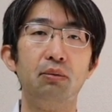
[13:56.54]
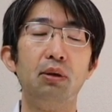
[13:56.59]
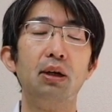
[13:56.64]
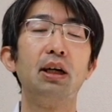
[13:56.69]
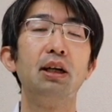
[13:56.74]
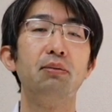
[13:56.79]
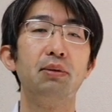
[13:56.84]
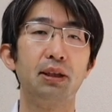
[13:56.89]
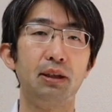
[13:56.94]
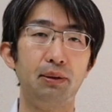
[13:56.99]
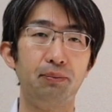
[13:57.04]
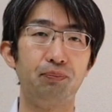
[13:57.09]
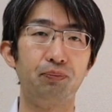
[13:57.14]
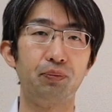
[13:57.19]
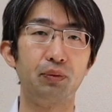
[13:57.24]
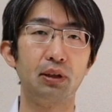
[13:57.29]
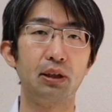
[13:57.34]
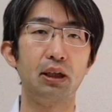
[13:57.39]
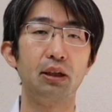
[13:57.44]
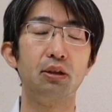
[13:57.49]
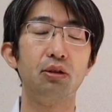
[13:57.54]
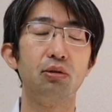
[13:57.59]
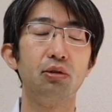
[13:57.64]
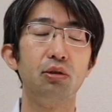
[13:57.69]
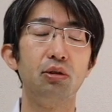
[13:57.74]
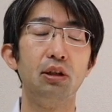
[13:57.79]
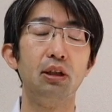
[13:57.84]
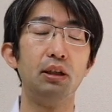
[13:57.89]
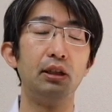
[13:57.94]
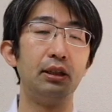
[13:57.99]
分かりません。結
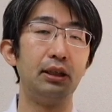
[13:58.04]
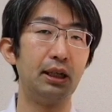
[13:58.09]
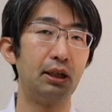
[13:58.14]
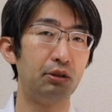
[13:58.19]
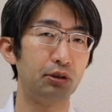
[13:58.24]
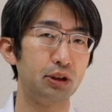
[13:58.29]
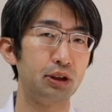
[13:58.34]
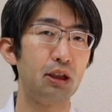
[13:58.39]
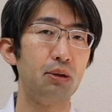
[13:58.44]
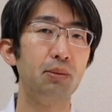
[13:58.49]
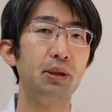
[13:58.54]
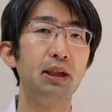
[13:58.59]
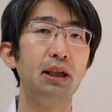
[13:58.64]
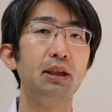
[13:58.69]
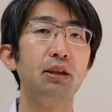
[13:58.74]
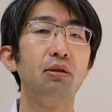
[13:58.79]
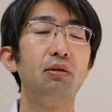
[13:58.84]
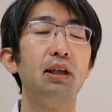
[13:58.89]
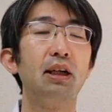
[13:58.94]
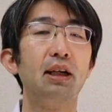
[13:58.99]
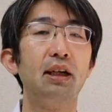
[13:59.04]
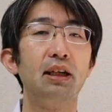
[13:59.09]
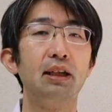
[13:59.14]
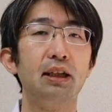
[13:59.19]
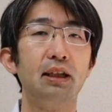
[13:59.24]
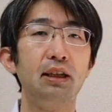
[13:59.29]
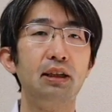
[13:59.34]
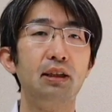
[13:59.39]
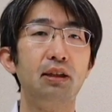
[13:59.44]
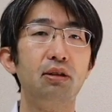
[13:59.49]
局直してみないとわから
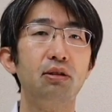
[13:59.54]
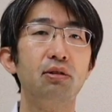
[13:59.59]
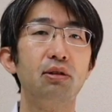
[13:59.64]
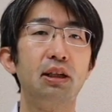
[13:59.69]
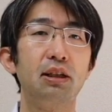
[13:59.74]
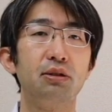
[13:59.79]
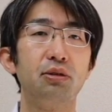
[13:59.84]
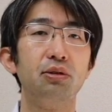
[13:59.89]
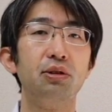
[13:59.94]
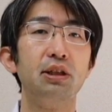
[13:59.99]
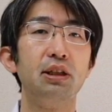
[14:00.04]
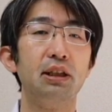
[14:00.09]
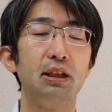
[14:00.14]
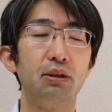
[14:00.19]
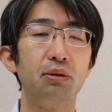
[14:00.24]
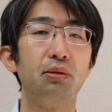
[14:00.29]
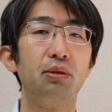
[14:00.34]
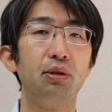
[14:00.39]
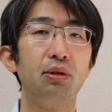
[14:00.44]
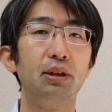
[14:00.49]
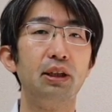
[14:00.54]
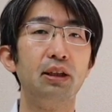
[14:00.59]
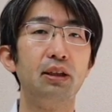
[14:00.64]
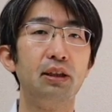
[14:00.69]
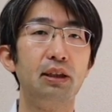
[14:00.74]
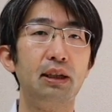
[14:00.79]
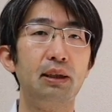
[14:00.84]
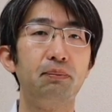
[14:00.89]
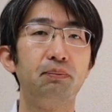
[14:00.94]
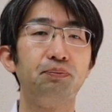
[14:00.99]
ないっていうのが正直なところで
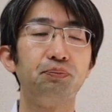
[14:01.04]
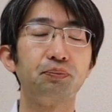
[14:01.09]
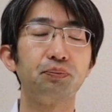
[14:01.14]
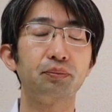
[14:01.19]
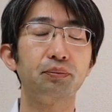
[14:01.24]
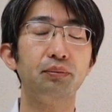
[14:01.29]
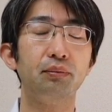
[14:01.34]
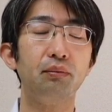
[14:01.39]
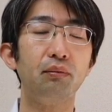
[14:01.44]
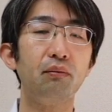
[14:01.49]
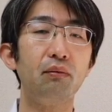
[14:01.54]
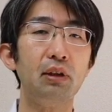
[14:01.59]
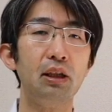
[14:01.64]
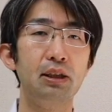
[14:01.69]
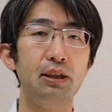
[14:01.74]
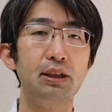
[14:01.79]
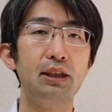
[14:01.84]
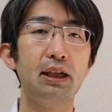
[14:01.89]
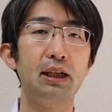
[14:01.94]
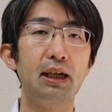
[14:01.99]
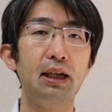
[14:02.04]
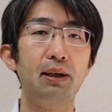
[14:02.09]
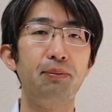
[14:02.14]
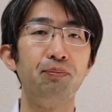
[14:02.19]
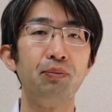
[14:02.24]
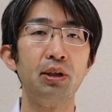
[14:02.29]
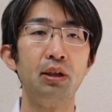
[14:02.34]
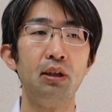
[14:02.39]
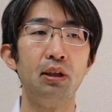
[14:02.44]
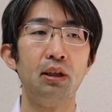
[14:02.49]
すね。じゃ
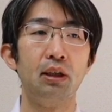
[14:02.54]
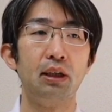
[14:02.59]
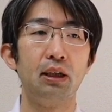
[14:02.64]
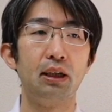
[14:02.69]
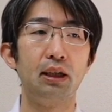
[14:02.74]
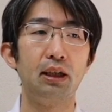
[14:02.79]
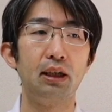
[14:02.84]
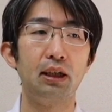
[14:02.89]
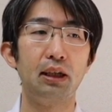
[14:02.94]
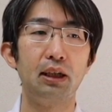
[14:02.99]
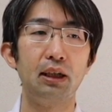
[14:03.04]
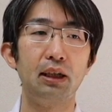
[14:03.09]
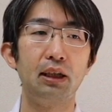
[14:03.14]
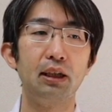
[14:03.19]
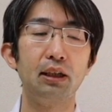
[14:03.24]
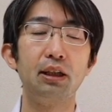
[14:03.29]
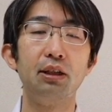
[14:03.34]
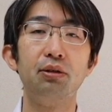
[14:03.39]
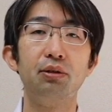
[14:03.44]
あ、えー、